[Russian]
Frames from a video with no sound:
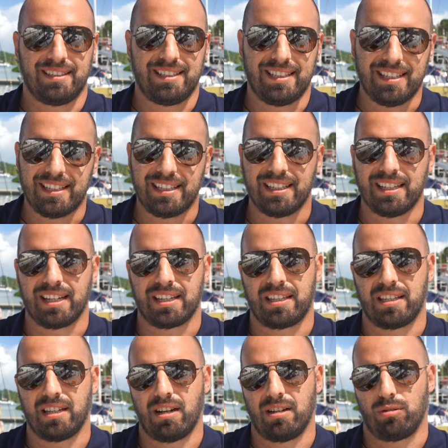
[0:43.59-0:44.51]
Тихий
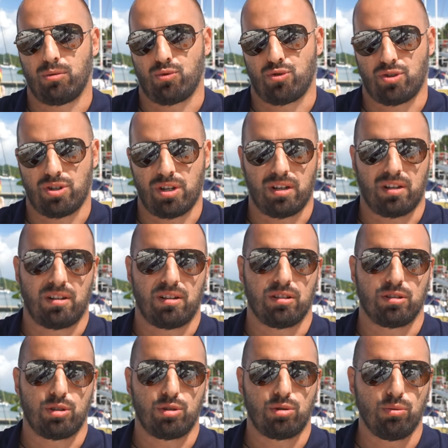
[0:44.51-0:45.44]
океан уже к
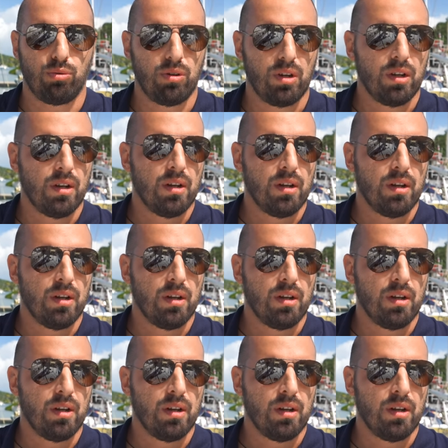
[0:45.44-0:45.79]
концу.